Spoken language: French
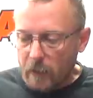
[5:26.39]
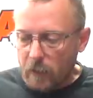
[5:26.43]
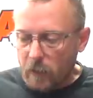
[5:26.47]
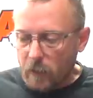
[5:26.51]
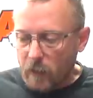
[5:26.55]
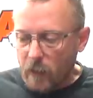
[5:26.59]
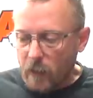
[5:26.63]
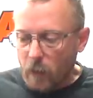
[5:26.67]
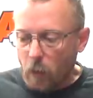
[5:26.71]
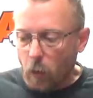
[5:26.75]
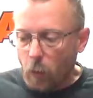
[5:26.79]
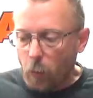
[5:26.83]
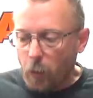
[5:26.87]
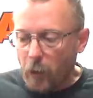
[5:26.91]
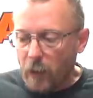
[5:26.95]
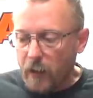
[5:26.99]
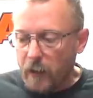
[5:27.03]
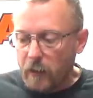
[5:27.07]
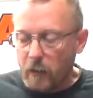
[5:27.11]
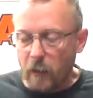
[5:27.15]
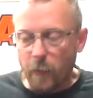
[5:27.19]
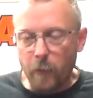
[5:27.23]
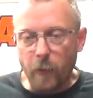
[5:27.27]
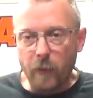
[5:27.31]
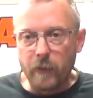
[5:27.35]
Dans un gros
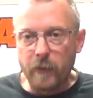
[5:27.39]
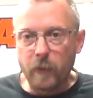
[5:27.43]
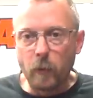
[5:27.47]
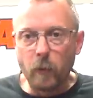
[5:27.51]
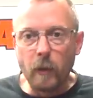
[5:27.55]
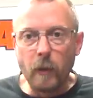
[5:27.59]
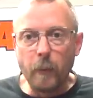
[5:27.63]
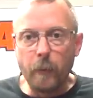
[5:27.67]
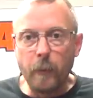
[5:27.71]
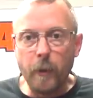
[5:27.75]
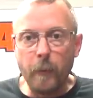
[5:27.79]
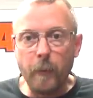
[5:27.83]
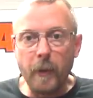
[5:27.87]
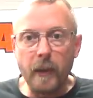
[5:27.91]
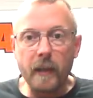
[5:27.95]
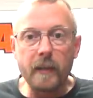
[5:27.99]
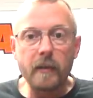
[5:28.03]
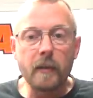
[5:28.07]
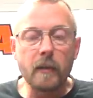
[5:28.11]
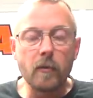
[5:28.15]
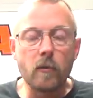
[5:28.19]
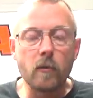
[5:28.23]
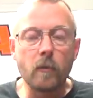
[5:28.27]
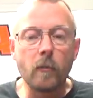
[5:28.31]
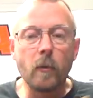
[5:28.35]
prêt, tu n'as pas envie de rouler pépère,
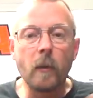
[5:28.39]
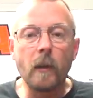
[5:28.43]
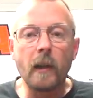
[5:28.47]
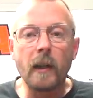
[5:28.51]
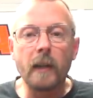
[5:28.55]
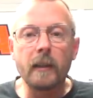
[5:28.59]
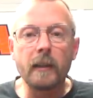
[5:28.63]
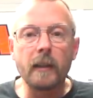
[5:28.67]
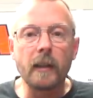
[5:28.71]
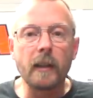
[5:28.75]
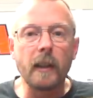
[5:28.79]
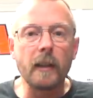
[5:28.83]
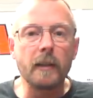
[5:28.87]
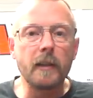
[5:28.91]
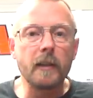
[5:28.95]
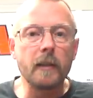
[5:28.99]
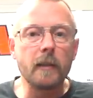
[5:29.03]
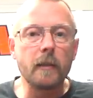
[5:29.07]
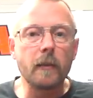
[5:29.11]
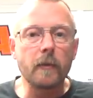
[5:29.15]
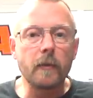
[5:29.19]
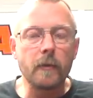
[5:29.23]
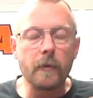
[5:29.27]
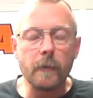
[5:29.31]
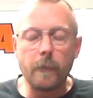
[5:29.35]
c'est justement là que tu as de la
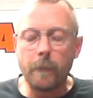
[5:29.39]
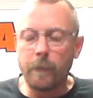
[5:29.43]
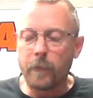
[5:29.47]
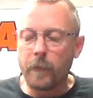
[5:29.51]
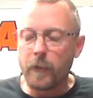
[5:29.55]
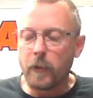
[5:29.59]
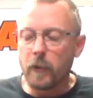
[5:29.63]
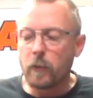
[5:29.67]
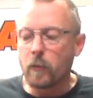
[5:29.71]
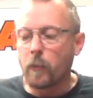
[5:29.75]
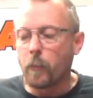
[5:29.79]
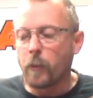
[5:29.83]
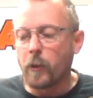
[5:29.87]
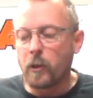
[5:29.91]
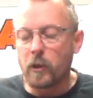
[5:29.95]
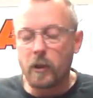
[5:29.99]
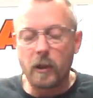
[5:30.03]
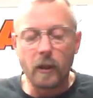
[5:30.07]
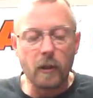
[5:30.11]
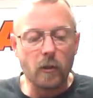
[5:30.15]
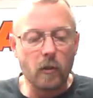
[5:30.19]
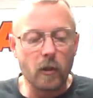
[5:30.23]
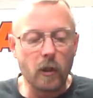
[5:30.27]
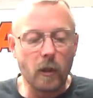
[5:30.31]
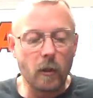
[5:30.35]
distance. Et tu vas pas
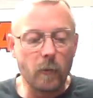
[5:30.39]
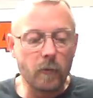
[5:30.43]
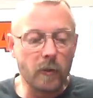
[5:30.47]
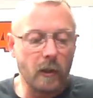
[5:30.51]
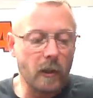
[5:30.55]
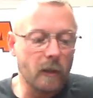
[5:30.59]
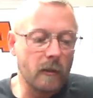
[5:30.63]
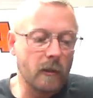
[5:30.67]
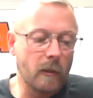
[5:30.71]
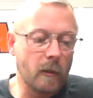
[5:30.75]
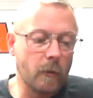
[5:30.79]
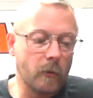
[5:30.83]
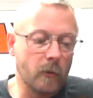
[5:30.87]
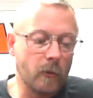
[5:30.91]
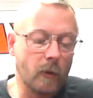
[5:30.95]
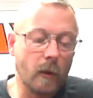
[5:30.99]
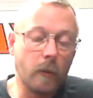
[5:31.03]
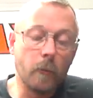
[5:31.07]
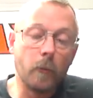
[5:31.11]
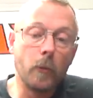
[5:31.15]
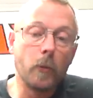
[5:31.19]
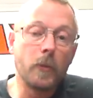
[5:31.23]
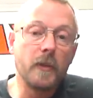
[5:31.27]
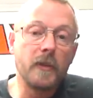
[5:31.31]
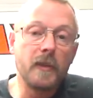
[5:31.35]
acheter un comme ça sur
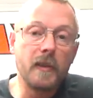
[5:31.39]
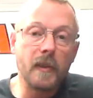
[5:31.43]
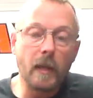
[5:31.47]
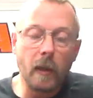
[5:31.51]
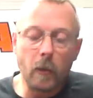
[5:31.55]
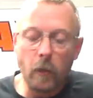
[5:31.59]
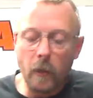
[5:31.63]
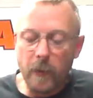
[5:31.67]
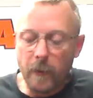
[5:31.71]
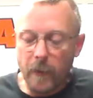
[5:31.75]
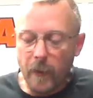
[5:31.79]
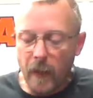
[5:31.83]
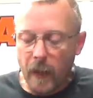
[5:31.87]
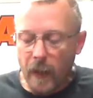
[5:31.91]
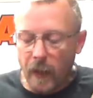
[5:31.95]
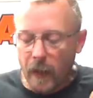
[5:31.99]
un petit circuit.